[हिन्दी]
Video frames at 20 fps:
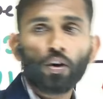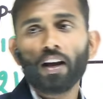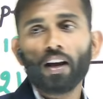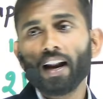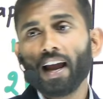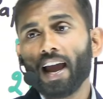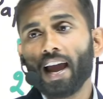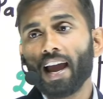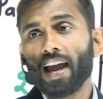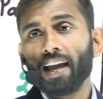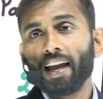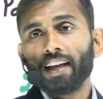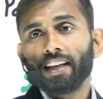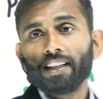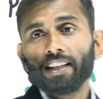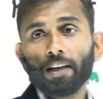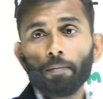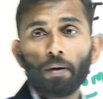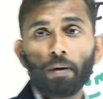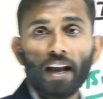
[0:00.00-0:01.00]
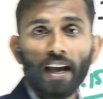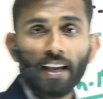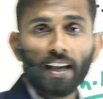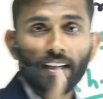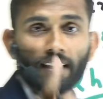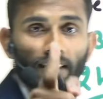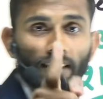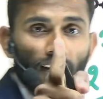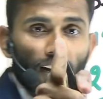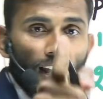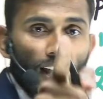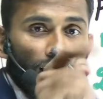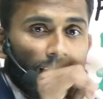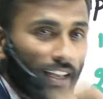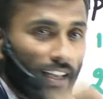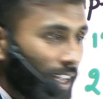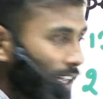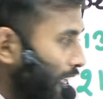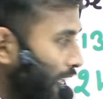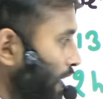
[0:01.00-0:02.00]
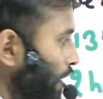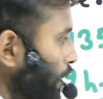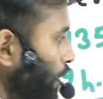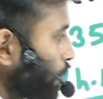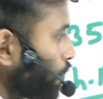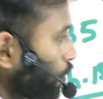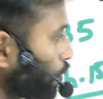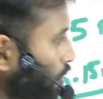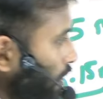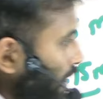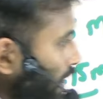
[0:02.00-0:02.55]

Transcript: है ये बड़ा ही खतरनाक है क्योंकि